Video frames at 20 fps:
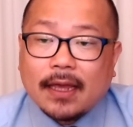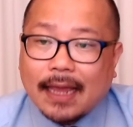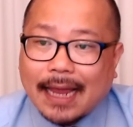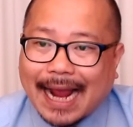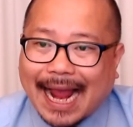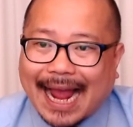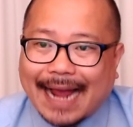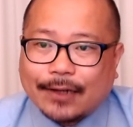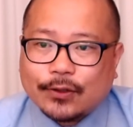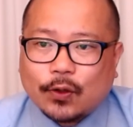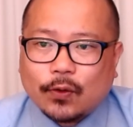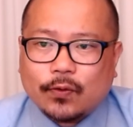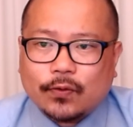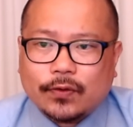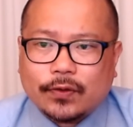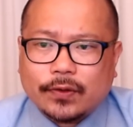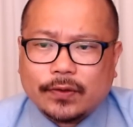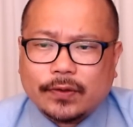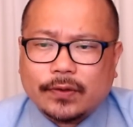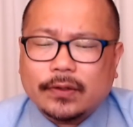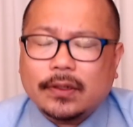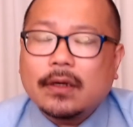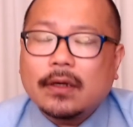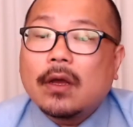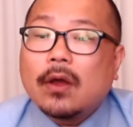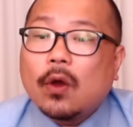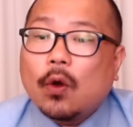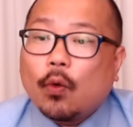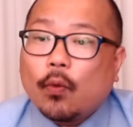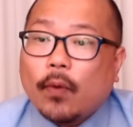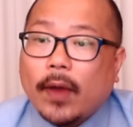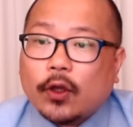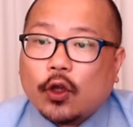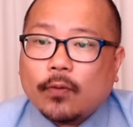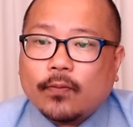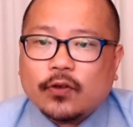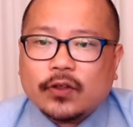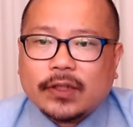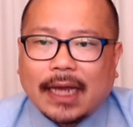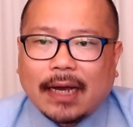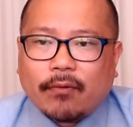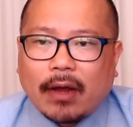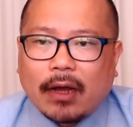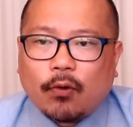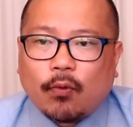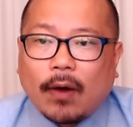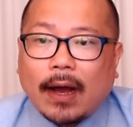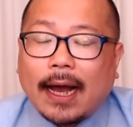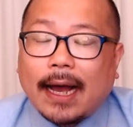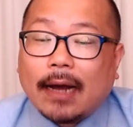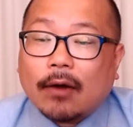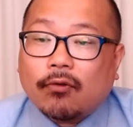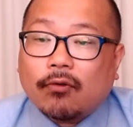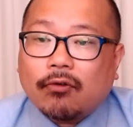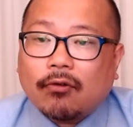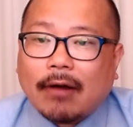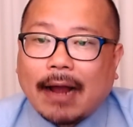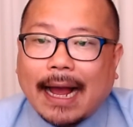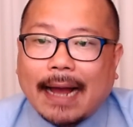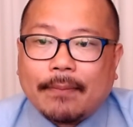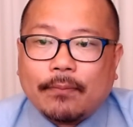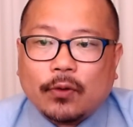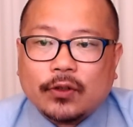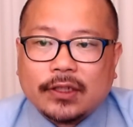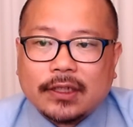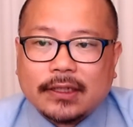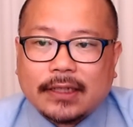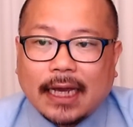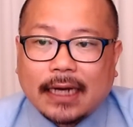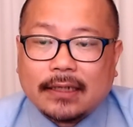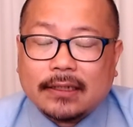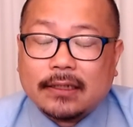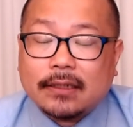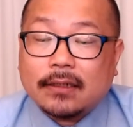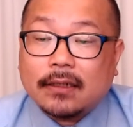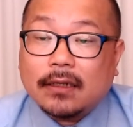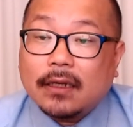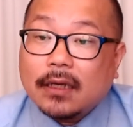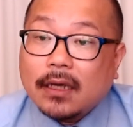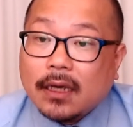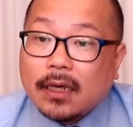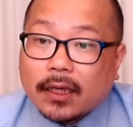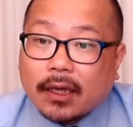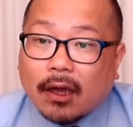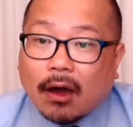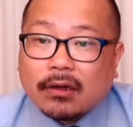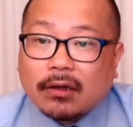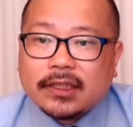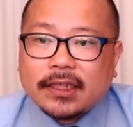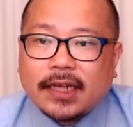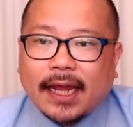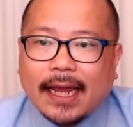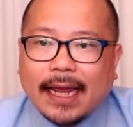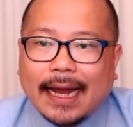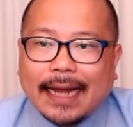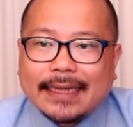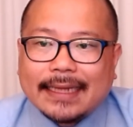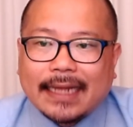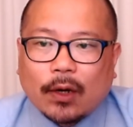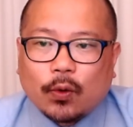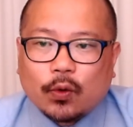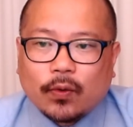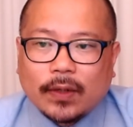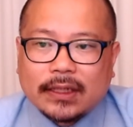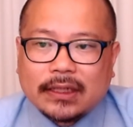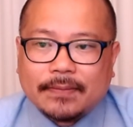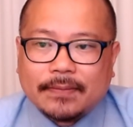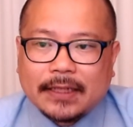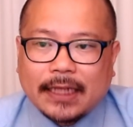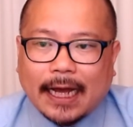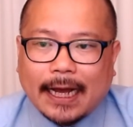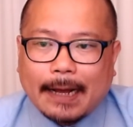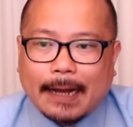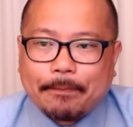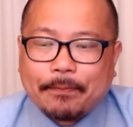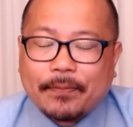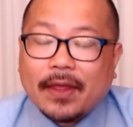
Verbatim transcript: 강선우는 외교부 장관과 국가안보실장을 경질해야 한다고도 했습니다.